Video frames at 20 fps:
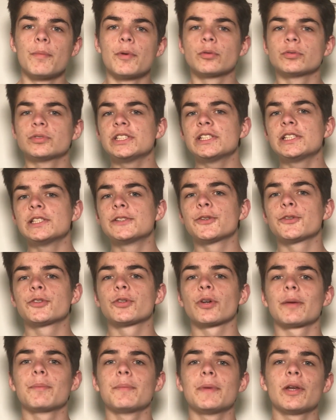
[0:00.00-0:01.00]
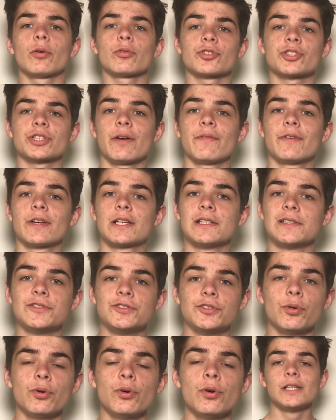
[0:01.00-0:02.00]
mais on dit qu'il se serait mélangé avec les
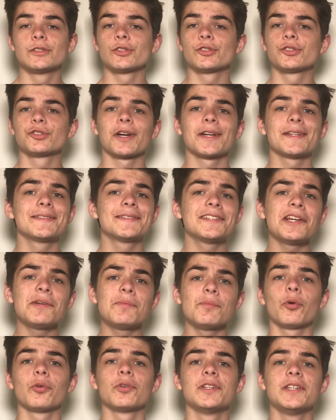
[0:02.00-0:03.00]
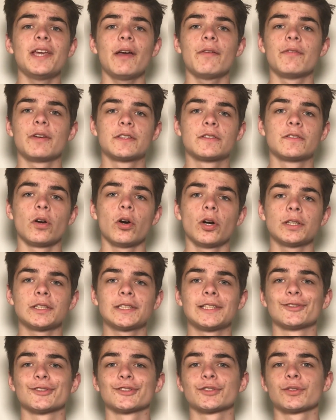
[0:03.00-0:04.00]
dieux et se serait tellement lié avec Thor
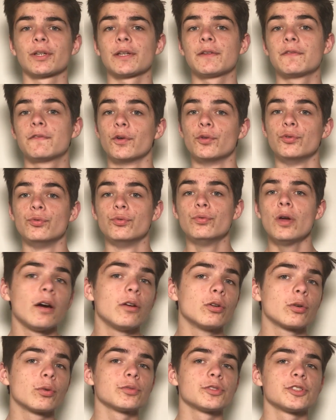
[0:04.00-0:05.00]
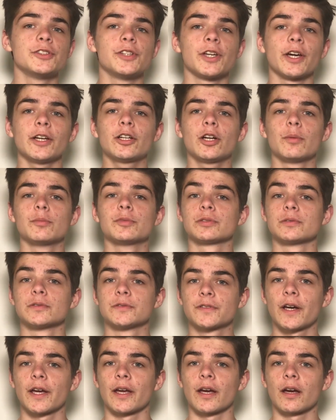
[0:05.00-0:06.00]
qu'il en serait venu à le considérer comme
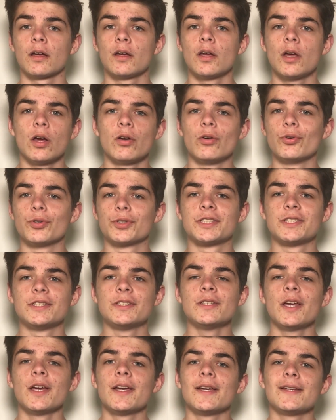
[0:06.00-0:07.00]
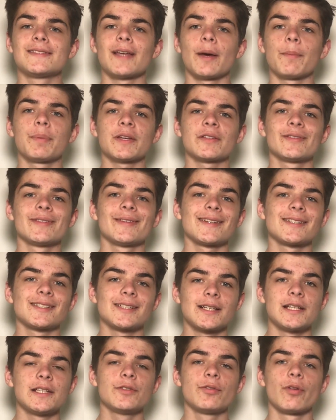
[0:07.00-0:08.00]
son frère. Loki est un
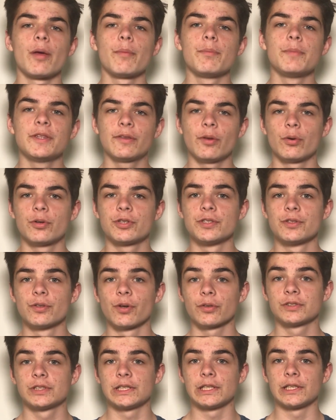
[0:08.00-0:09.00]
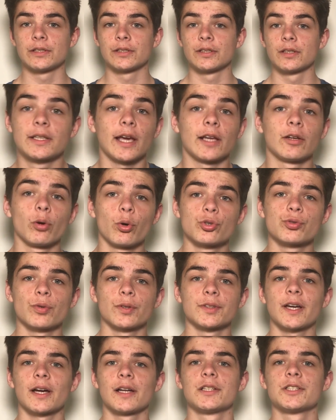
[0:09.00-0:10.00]
personnage clé de la mythologie nordique, car il
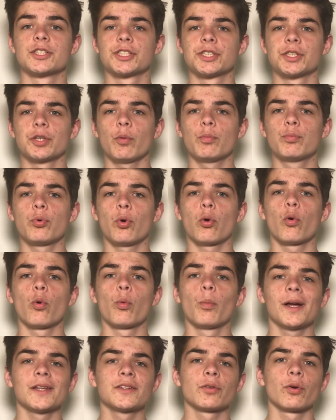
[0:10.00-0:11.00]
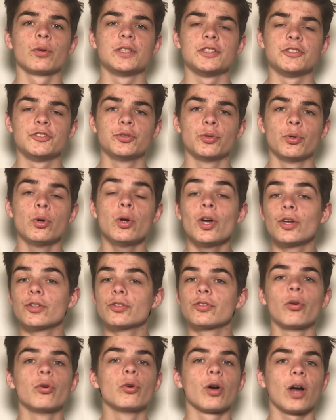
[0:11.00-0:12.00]
rejoindra les géants pour combattre les dieux
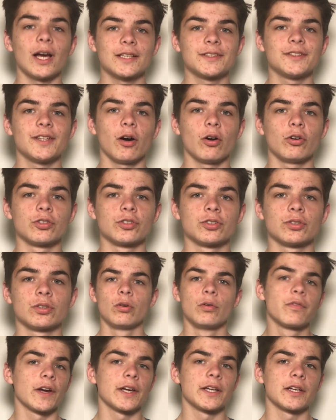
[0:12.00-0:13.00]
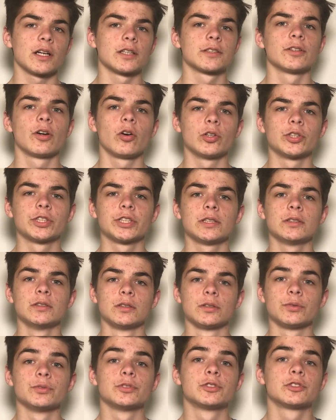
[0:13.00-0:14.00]
dans le Ragnarok, le vrai Ragnarok, hein,
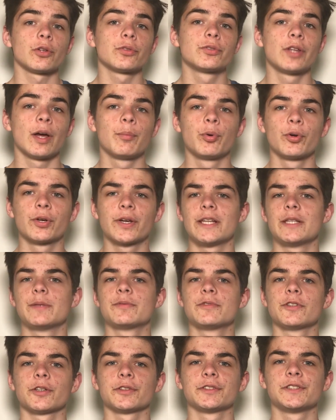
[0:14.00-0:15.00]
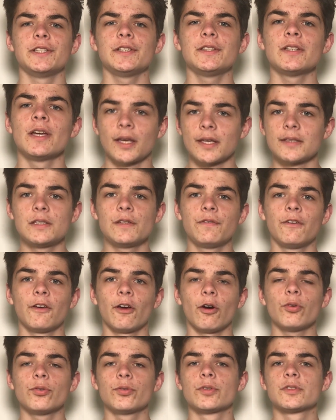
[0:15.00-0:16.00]
une sorte d'apocalypse nordique très
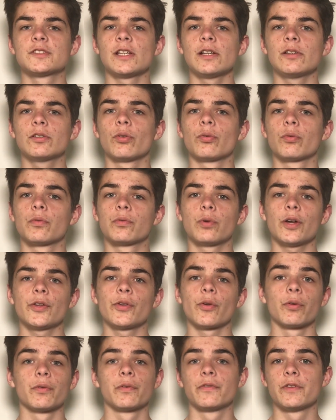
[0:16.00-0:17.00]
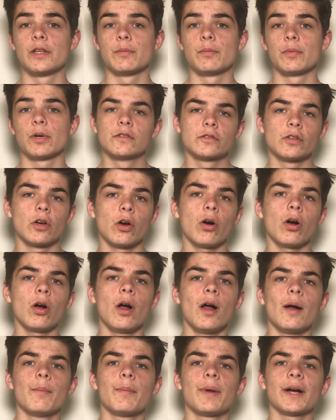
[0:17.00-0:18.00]
différente de celle que l'on voit dans le film. Thor
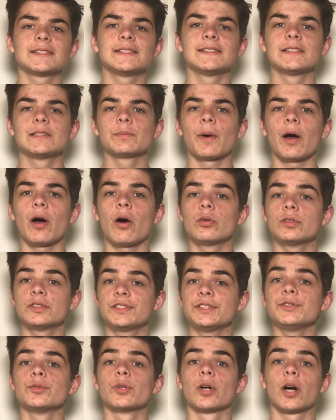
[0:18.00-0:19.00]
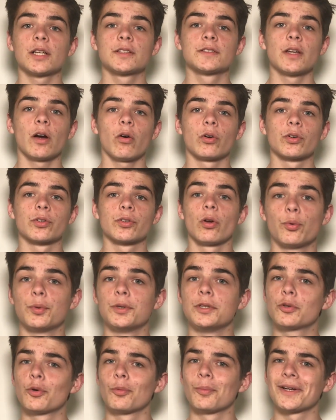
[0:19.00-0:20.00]
participera aussi au Ragnarok,
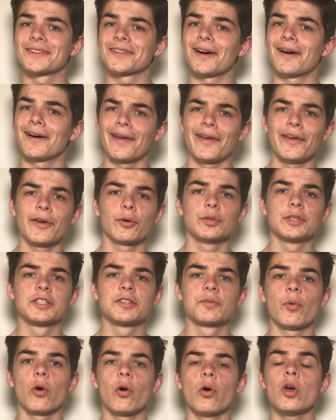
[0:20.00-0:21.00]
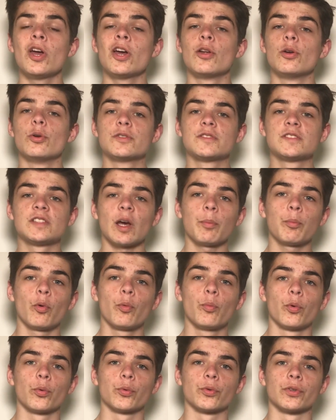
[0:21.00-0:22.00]
où il combattra héroïquement le
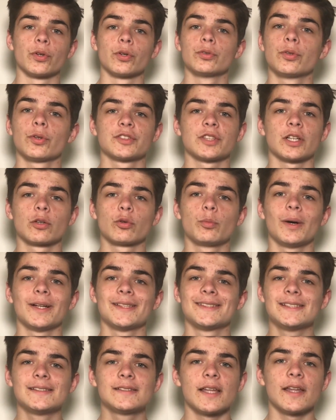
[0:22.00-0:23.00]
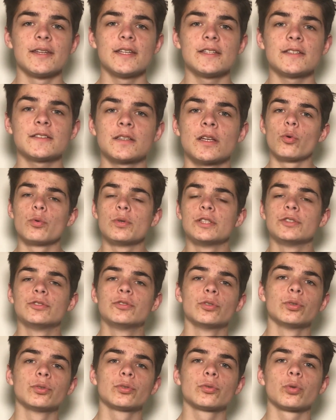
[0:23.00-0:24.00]
Serpent Monde, dans un combat titanesque où les
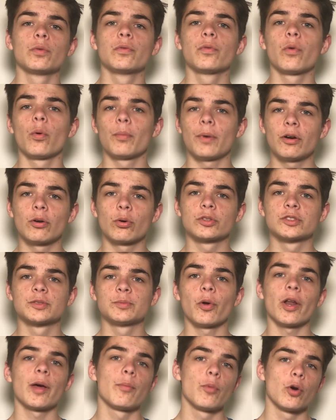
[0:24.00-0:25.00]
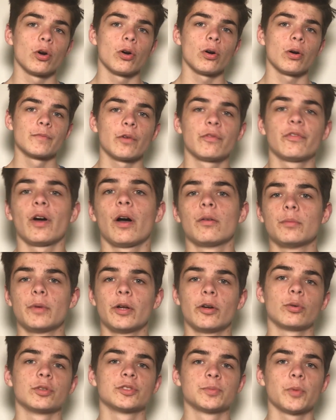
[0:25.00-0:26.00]
deux trouveront malheureusement la mort. Enfin,
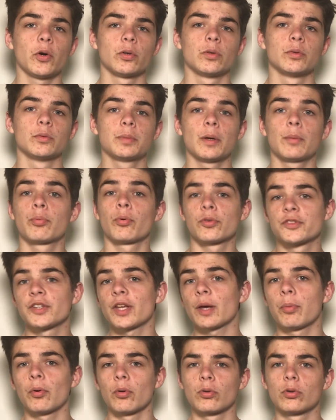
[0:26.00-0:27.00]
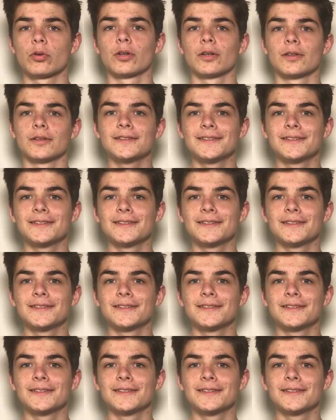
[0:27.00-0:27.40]
malheureusement, euh, pas pour le serpent quoi. Hein.